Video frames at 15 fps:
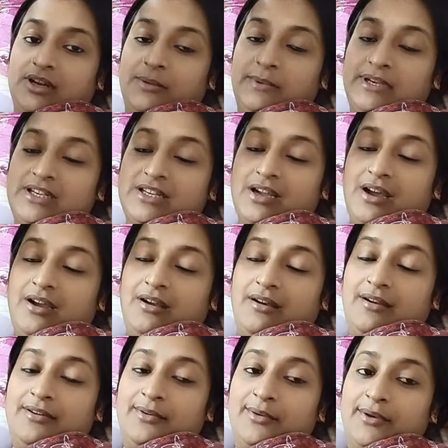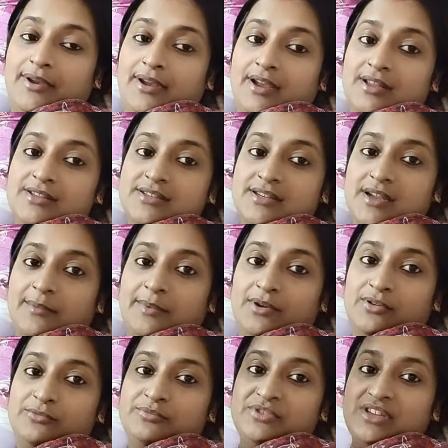আমি টায়ার্ড হয়ে গেছি আমি
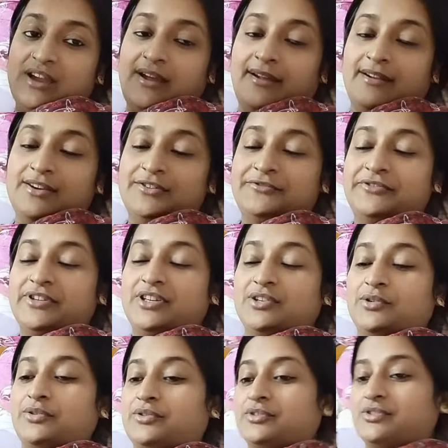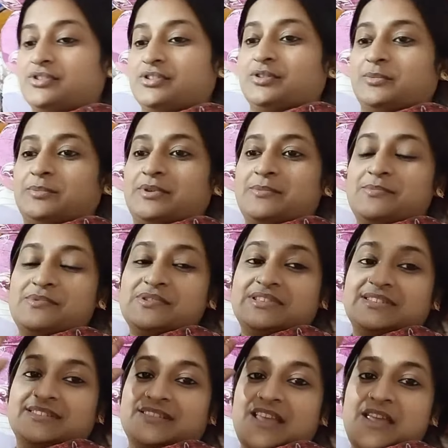খুব টায়ার্ড ফিল করছি তোমরা
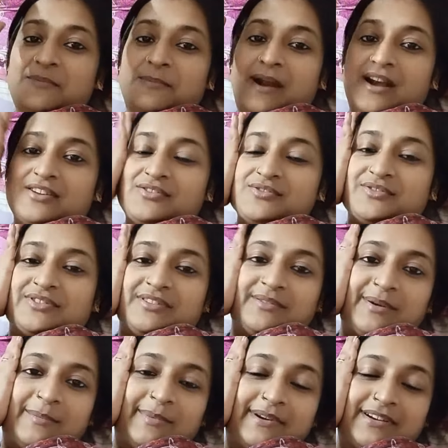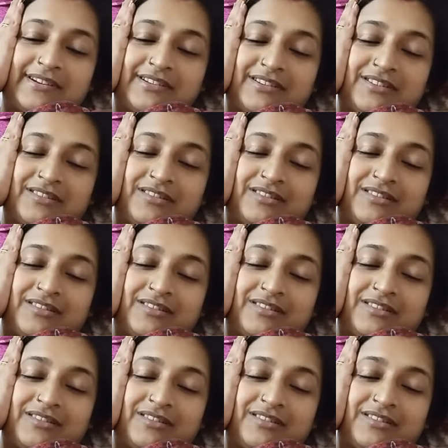বুঝতেই পারছো না ব্যাপারটা